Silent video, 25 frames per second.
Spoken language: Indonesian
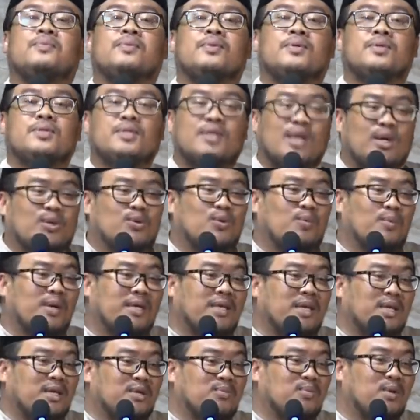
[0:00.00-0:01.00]
Sedang jumlah
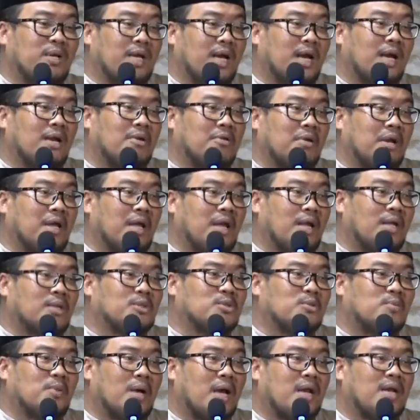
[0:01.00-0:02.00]
yang dimuliakan oleh Allah
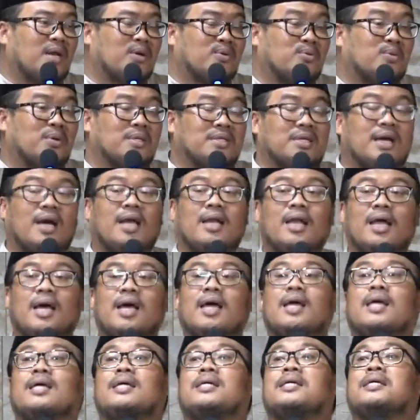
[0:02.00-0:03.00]
Subhanahu wa taala,
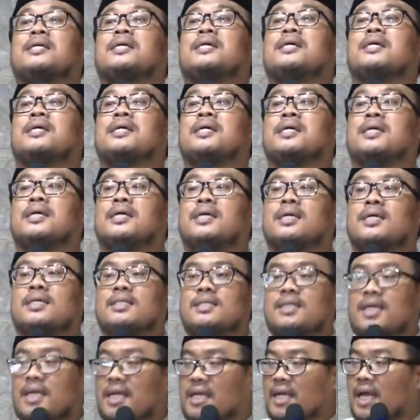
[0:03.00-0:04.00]

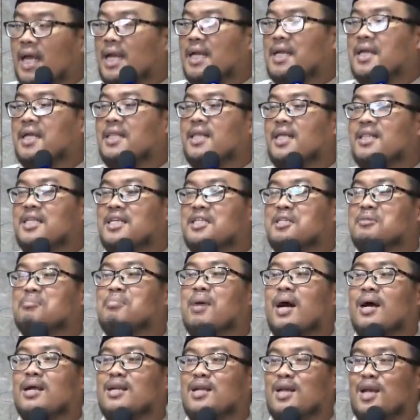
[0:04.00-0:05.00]
seringkali kita
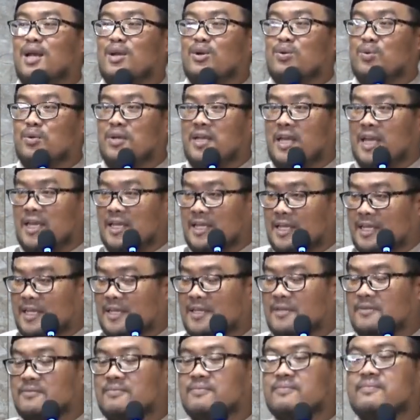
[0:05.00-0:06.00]
terjebak dengan dunia ini.
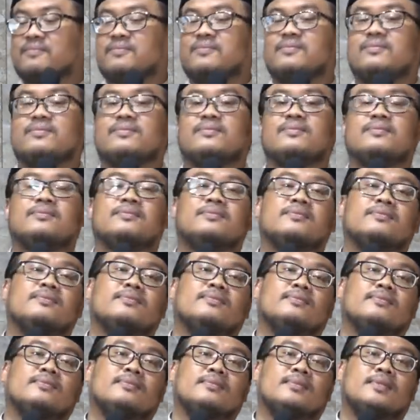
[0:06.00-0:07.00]

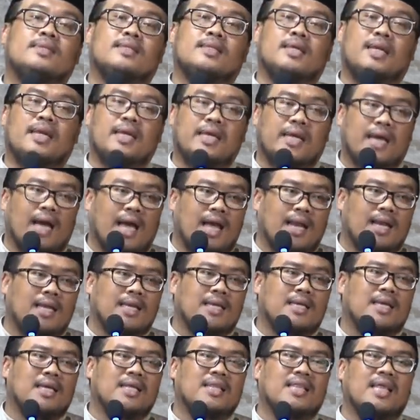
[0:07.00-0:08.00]

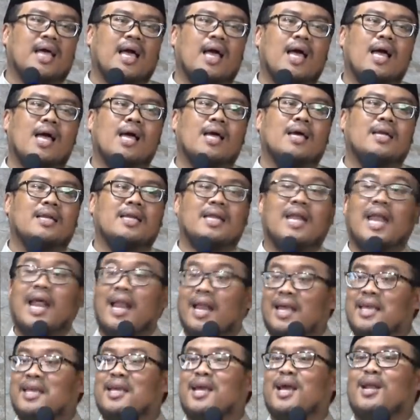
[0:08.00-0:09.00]
Seringkali kita
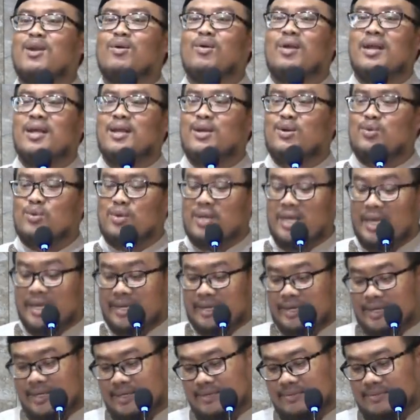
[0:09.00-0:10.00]
dilalaikan oleh dunia ini.